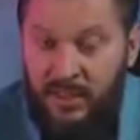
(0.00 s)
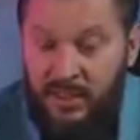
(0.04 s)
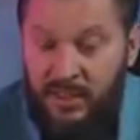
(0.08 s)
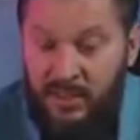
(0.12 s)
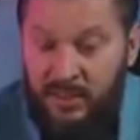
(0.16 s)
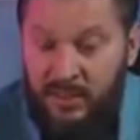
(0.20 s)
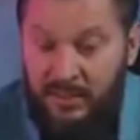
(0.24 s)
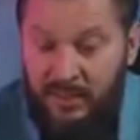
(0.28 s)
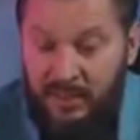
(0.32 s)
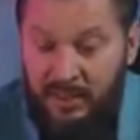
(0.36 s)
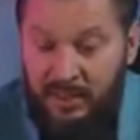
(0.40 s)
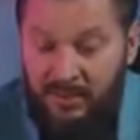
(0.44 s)

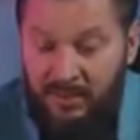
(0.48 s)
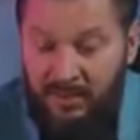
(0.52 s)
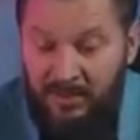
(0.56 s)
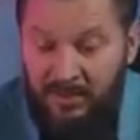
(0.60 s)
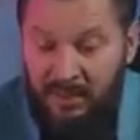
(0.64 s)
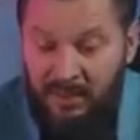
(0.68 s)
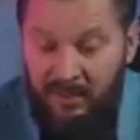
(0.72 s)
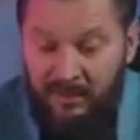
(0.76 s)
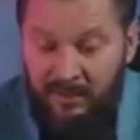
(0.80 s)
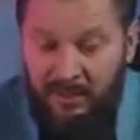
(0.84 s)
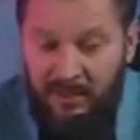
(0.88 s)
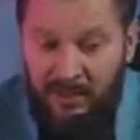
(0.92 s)
Когда,
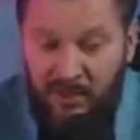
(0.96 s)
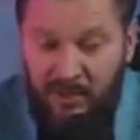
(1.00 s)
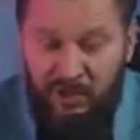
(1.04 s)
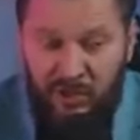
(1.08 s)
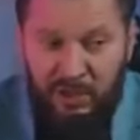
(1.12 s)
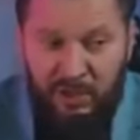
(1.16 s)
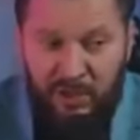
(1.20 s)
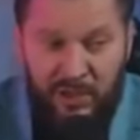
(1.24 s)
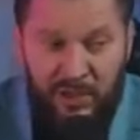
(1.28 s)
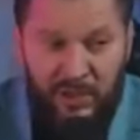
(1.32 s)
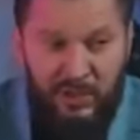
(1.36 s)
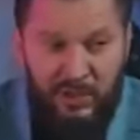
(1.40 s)
например, в
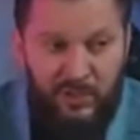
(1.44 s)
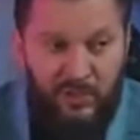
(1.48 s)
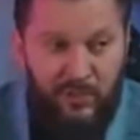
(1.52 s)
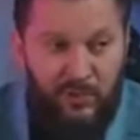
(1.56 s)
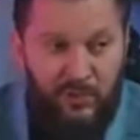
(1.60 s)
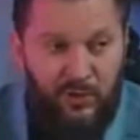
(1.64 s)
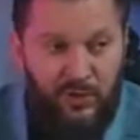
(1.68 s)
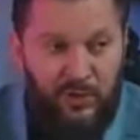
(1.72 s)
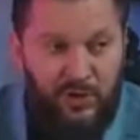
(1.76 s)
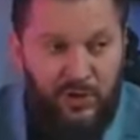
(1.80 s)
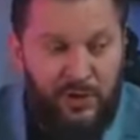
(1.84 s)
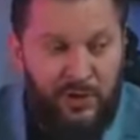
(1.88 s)
отношениях с
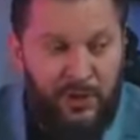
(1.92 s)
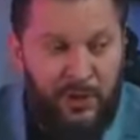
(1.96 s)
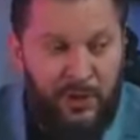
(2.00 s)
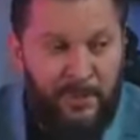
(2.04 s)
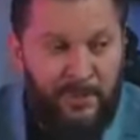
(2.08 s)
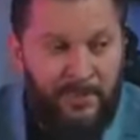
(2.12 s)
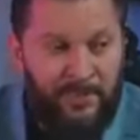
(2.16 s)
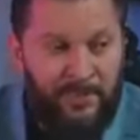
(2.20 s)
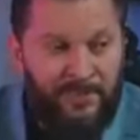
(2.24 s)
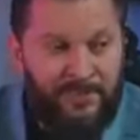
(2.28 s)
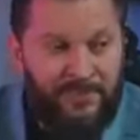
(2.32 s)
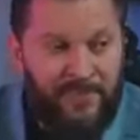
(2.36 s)
мужчиной
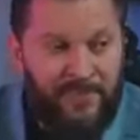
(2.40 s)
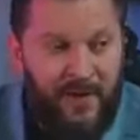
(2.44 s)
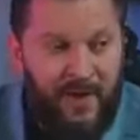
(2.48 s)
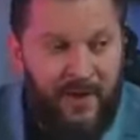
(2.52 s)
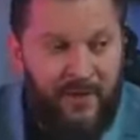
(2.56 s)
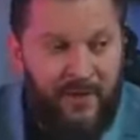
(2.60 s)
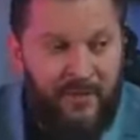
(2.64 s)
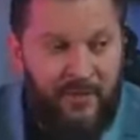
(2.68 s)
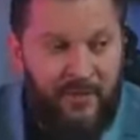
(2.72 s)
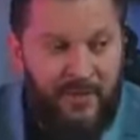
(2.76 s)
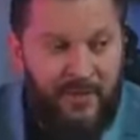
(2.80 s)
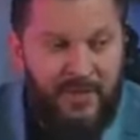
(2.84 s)

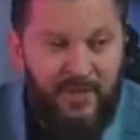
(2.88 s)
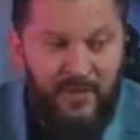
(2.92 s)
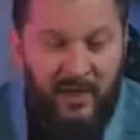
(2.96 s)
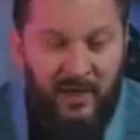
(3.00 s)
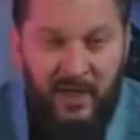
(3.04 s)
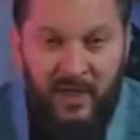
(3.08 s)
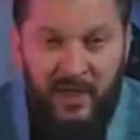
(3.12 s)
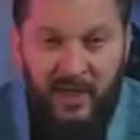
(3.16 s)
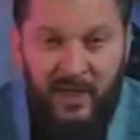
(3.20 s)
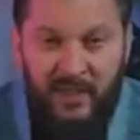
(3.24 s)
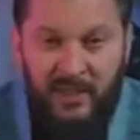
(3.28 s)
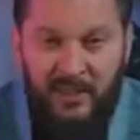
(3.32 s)
вы
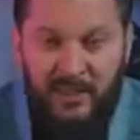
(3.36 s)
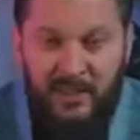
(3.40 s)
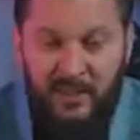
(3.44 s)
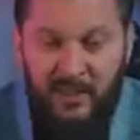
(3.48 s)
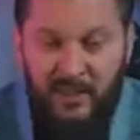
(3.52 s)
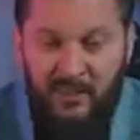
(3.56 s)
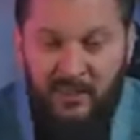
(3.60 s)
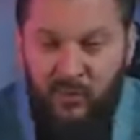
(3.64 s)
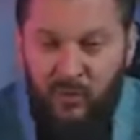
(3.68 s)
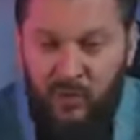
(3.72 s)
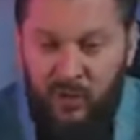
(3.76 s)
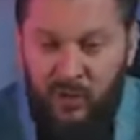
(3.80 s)
позволяете
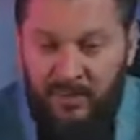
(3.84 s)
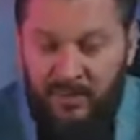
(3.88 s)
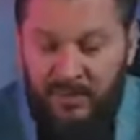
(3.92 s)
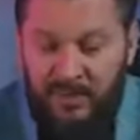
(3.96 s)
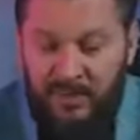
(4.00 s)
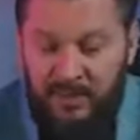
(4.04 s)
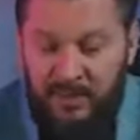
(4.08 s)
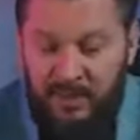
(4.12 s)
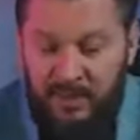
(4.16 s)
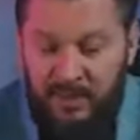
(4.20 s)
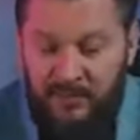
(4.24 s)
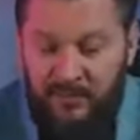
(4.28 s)
ему
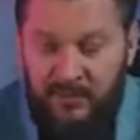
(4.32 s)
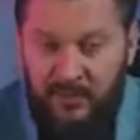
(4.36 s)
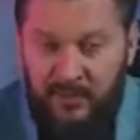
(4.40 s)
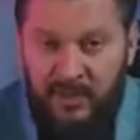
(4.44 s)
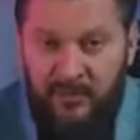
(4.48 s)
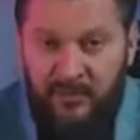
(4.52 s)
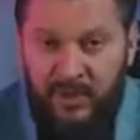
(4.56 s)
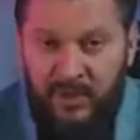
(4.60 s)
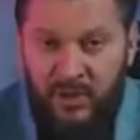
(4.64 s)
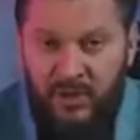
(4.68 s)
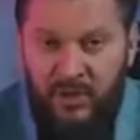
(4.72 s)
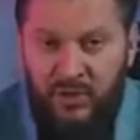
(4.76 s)

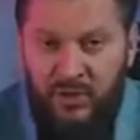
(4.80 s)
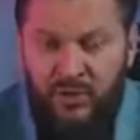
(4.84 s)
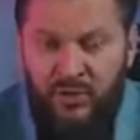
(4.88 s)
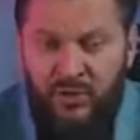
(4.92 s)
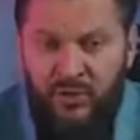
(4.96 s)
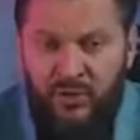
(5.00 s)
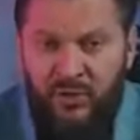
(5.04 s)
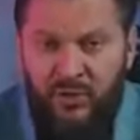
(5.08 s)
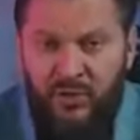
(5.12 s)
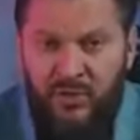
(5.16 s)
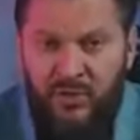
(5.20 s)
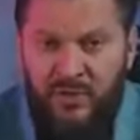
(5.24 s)
обесценивать ваши
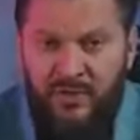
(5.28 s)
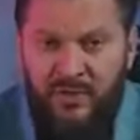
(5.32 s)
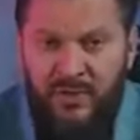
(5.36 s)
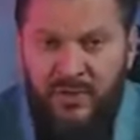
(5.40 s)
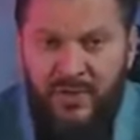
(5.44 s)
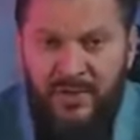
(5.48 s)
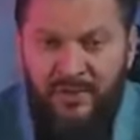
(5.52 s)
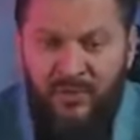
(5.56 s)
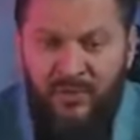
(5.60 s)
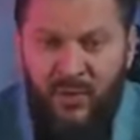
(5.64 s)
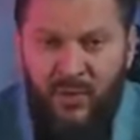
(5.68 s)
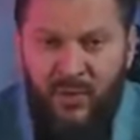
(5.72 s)

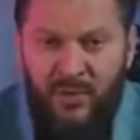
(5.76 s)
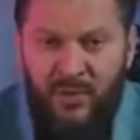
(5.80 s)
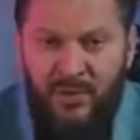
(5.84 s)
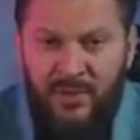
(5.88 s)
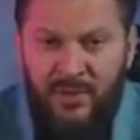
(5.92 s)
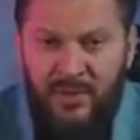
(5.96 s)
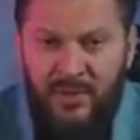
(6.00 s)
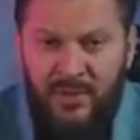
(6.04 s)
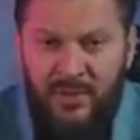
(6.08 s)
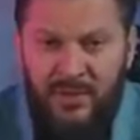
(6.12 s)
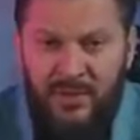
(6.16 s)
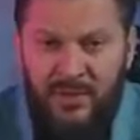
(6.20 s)
чувства,
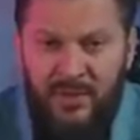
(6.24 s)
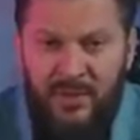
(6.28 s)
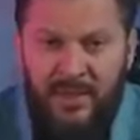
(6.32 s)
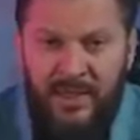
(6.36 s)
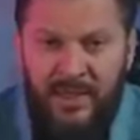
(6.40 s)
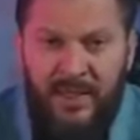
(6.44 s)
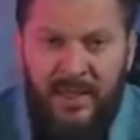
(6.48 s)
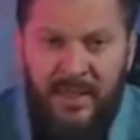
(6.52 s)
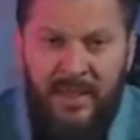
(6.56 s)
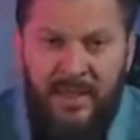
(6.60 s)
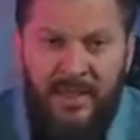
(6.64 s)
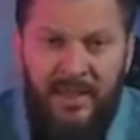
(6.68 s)
эмоции,
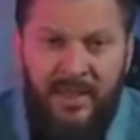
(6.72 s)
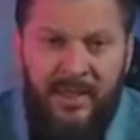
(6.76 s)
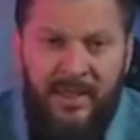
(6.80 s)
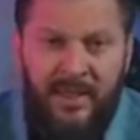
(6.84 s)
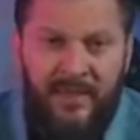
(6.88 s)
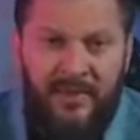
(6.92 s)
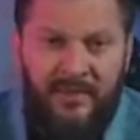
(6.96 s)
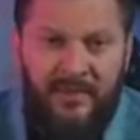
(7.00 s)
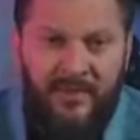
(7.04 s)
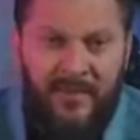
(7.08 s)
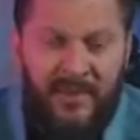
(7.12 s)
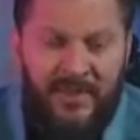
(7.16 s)

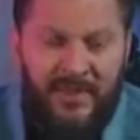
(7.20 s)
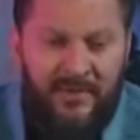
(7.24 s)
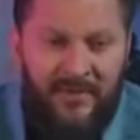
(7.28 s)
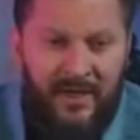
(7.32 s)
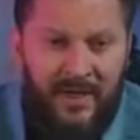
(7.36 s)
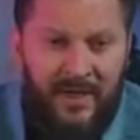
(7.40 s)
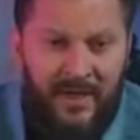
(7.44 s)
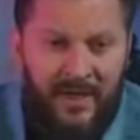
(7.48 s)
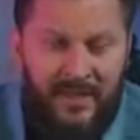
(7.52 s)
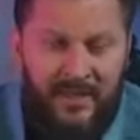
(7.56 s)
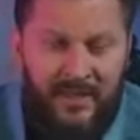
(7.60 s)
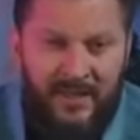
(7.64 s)
когда вы
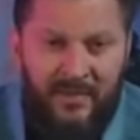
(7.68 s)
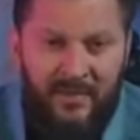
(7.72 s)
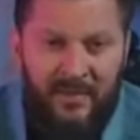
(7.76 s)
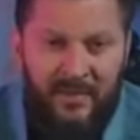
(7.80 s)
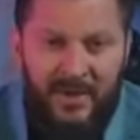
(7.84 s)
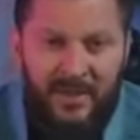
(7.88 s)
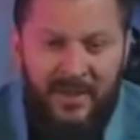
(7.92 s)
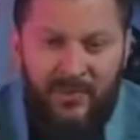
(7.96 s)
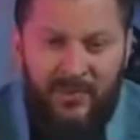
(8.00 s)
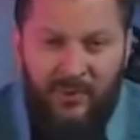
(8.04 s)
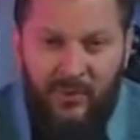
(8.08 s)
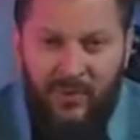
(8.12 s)
позволяете
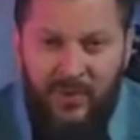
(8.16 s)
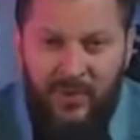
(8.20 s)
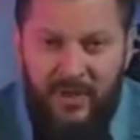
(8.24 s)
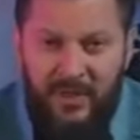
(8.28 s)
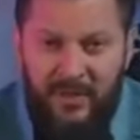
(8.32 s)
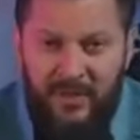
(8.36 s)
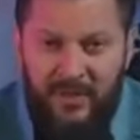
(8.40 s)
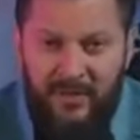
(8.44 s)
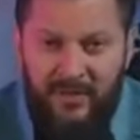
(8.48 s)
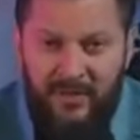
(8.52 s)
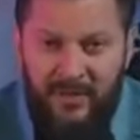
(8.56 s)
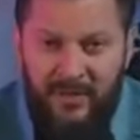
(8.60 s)

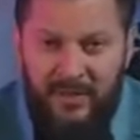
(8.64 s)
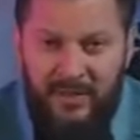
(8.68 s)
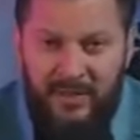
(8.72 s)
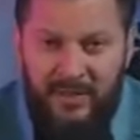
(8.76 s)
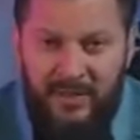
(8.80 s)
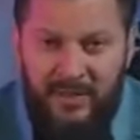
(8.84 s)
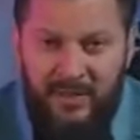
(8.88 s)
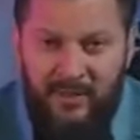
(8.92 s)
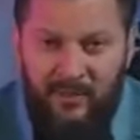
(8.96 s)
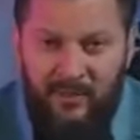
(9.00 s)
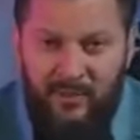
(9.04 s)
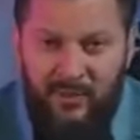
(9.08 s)
манипулировать
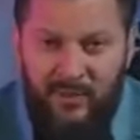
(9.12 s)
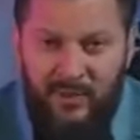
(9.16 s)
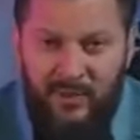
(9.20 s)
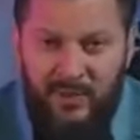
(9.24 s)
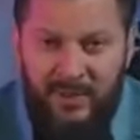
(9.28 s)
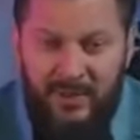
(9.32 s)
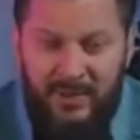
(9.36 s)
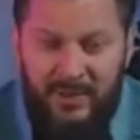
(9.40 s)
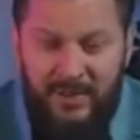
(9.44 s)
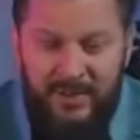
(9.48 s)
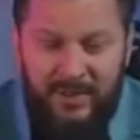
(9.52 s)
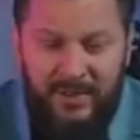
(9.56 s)
собой,
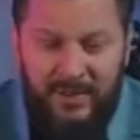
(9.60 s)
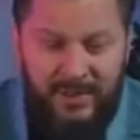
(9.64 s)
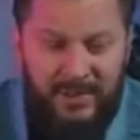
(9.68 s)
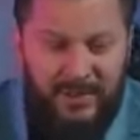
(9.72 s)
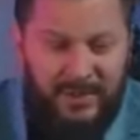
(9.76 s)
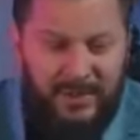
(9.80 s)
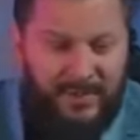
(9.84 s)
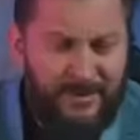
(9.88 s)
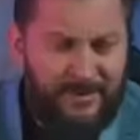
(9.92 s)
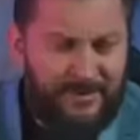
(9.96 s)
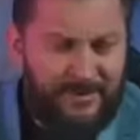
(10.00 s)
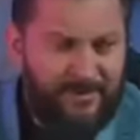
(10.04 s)

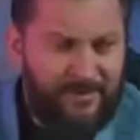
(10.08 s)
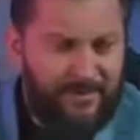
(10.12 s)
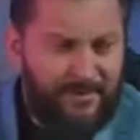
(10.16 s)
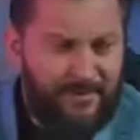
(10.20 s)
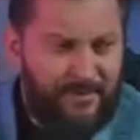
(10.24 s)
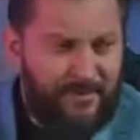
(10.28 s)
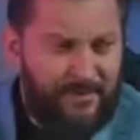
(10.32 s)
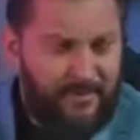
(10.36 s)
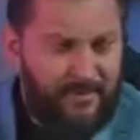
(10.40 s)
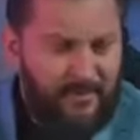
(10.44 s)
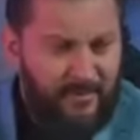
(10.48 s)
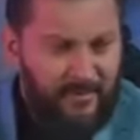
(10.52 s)
делаете
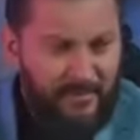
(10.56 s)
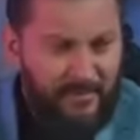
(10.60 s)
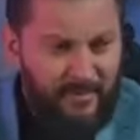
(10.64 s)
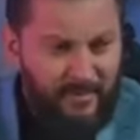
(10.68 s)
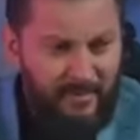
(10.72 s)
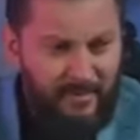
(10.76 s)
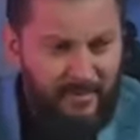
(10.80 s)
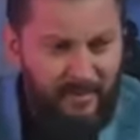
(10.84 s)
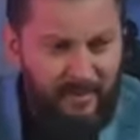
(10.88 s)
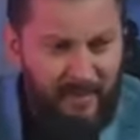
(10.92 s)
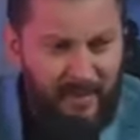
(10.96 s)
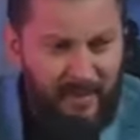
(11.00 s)

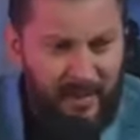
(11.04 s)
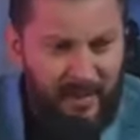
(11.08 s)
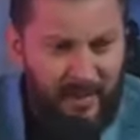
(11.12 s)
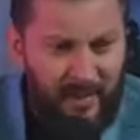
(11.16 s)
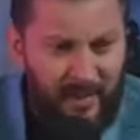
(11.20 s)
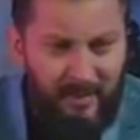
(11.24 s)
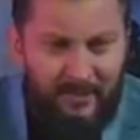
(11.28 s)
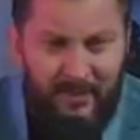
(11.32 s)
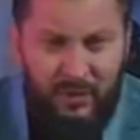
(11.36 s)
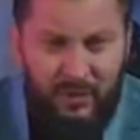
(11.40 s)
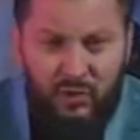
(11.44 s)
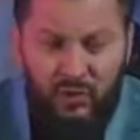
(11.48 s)

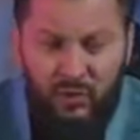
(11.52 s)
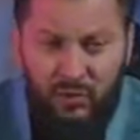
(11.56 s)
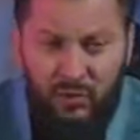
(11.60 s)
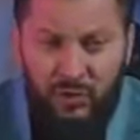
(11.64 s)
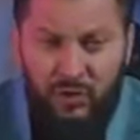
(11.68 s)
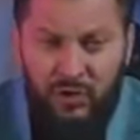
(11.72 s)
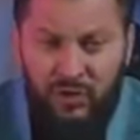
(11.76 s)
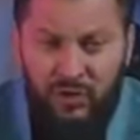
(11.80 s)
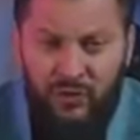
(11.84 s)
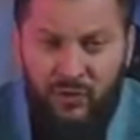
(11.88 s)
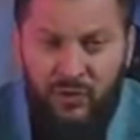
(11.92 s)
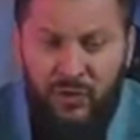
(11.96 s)
вид, что
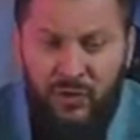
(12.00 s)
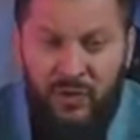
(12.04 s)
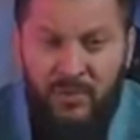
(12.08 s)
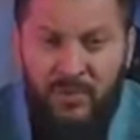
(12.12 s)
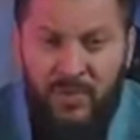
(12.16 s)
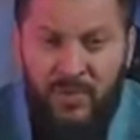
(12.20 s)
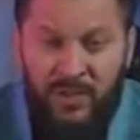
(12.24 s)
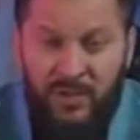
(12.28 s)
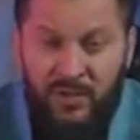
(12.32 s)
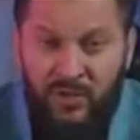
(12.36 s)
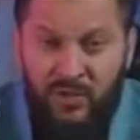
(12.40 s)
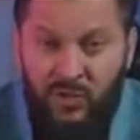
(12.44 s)
ничего не
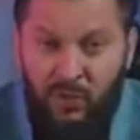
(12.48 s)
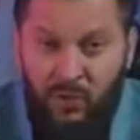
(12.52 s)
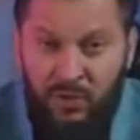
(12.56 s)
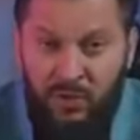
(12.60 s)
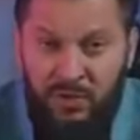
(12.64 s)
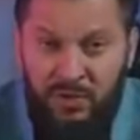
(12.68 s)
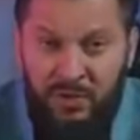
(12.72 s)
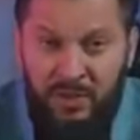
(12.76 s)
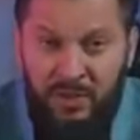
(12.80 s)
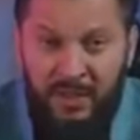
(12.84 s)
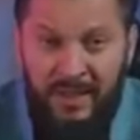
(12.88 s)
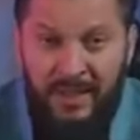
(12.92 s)

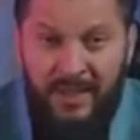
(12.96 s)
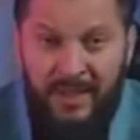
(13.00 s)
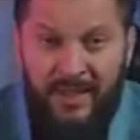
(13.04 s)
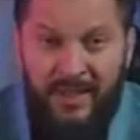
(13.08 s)
происходит,